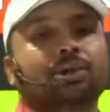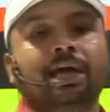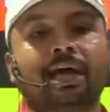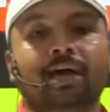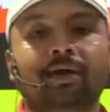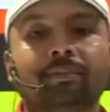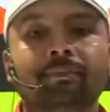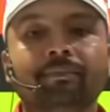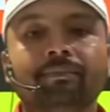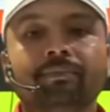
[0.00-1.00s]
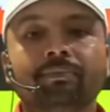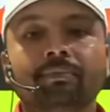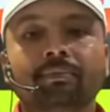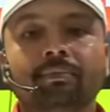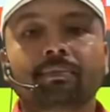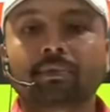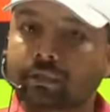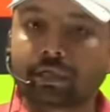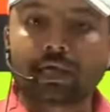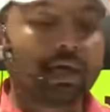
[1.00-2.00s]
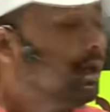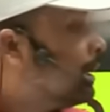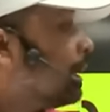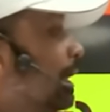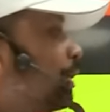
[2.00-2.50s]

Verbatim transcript: जाएगा ठीक है ये